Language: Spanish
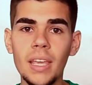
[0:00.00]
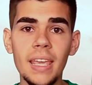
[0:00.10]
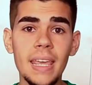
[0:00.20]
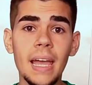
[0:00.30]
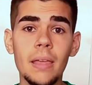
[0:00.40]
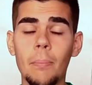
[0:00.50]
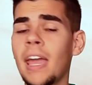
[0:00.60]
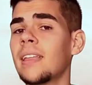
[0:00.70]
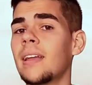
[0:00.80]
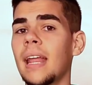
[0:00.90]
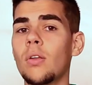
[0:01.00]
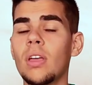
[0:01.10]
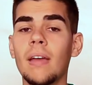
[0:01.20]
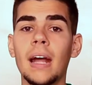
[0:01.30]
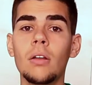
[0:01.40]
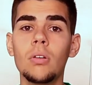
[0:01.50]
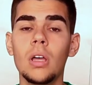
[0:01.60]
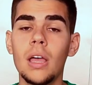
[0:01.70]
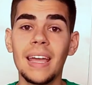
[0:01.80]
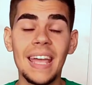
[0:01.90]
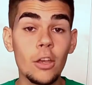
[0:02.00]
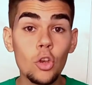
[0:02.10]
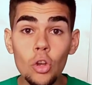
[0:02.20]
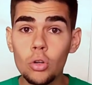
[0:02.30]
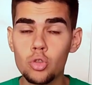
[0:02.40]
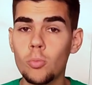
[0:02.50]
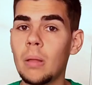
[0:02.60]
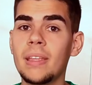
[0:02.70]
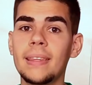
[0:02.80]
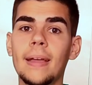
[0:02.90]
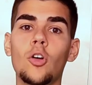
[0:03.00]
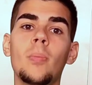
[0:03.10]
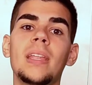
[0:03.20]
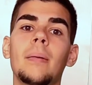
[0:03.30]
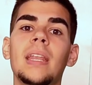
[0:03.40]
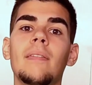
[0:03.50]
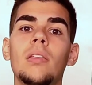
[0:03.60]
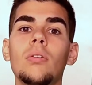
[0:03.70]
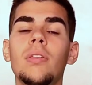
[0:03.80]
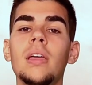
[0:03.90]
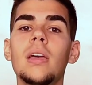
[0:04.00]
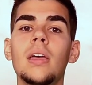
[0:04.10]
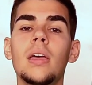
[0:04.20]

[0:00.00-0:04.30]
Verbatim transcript: y hay vegetarianos y veganos que no suplementan con vitamina B12